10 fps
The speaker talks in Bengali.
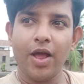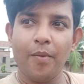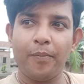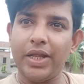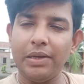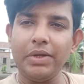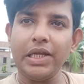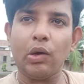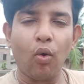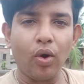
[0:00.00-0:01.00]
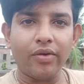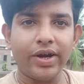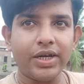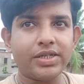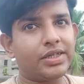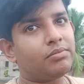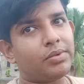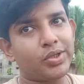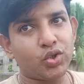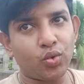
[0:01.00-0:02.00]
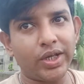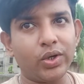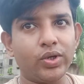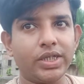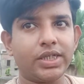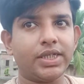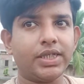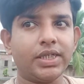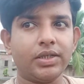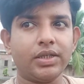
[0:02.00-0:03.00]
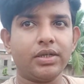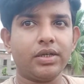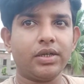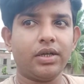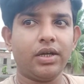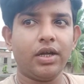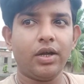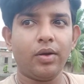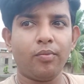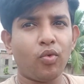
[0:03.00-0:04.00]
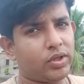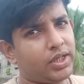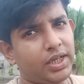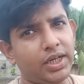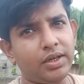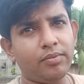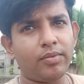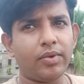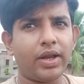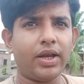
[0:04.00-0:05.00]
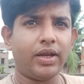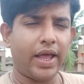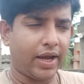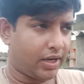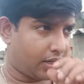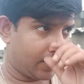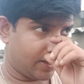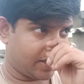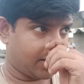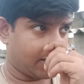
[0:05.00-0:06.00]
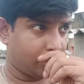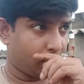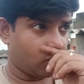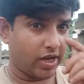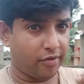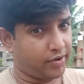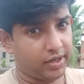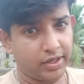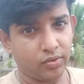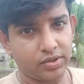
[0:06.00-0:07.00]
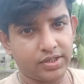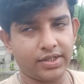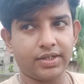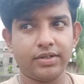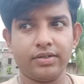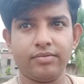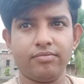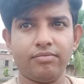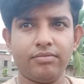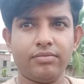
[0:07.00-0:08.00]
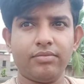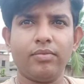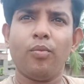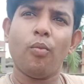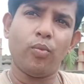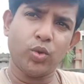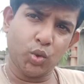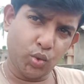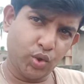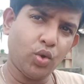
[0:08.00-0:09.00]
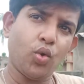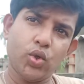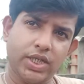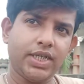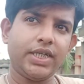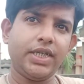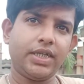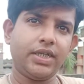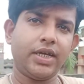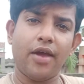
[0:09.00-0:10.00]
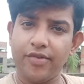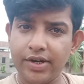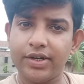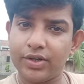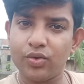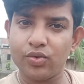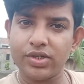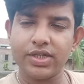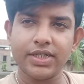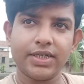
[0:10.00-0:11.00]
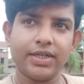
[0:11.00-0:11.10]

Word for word: পৃথিবীতে করোনা ভাইরাস যেরমভাবে ছড়িয়ে রয়েছে প্রতিদিন এক লাখের কাছাকাছি মানুষ অ্যাফেক্টেড হচ্ছে সুস্থ হচ্ছে ঠিকই অ্যাফেক্টেড তো হচ্ছে